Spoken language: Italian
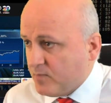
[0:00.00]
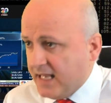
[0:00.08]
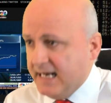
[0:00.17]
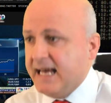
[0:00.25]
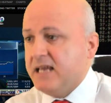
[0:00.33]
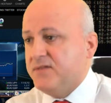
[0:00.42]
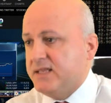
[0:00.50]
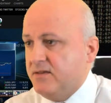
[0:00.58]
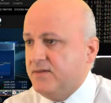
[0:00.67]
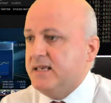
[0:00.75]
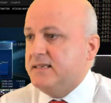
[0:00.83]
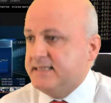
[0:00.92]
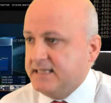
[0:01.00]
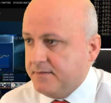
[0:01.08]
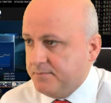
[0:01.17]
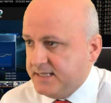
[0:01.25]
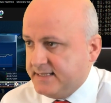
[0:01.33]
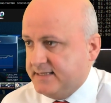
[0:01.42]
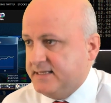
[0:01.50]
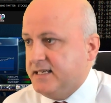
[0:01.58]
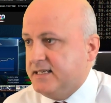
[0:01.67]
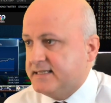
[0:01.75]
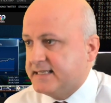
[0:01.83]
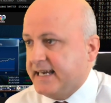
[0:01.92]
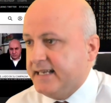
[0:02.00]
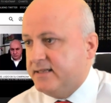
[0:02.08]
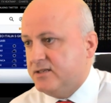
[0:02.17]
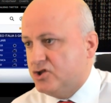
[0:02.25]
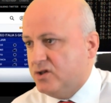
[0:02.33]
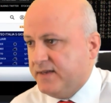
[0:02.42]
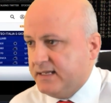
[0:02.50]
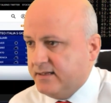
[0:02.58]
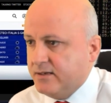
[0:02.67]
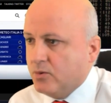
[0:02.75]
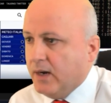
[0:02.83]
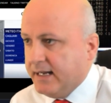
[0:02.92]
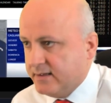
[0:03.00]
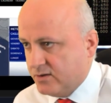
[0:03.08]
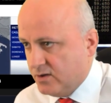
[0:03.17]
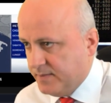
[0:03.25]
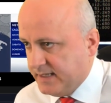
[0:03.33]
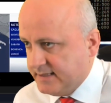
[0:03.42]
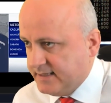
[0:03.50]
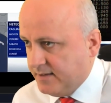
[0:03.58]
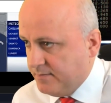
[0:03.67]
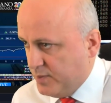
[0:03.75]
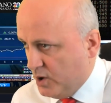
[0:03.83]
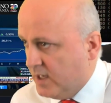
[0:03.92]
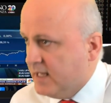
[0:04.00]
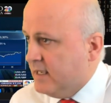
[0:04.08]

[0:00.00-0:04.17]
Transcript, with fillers: Live TV, CNBC, Sky TG24 per esempio,